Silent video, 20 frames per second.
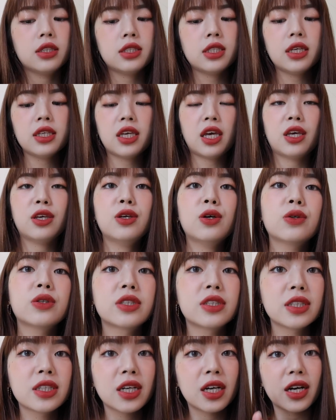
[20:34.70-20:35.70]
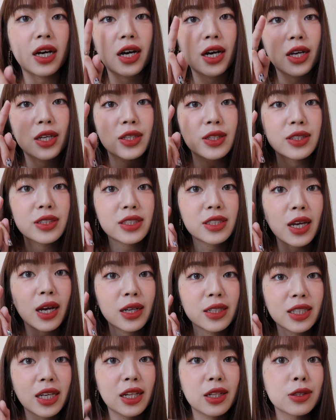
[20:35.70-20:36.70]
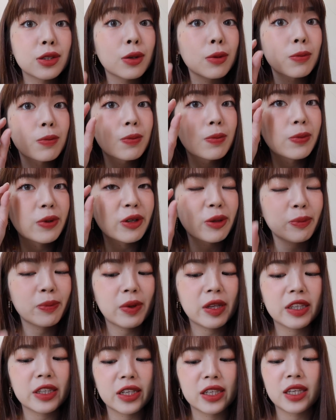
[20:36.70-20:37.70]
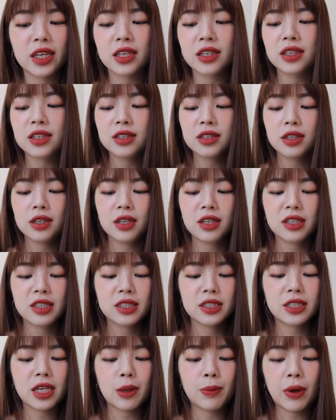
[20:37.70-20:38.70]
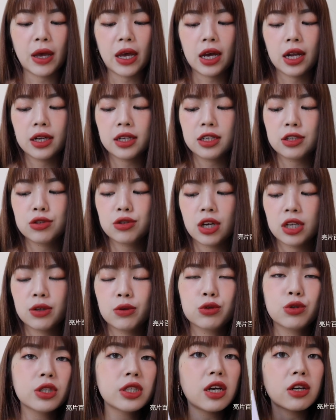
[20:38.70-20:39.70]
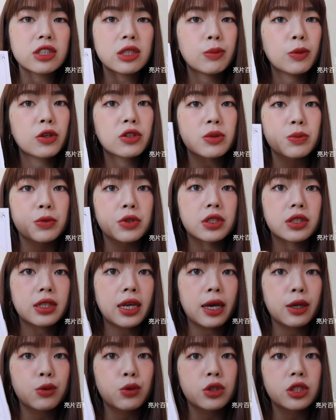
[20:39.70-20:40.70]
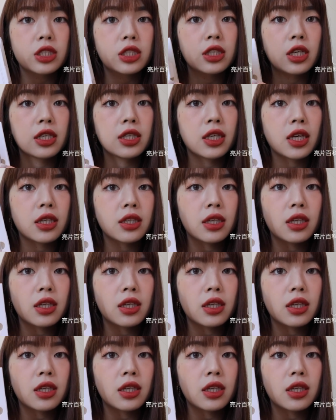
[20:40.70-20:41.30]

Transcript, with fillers: 今天眼影用的是一个很上相的这种 bling bling 的眼影，这一盘 Alisha 的。我最近好像没有什么太多新的眼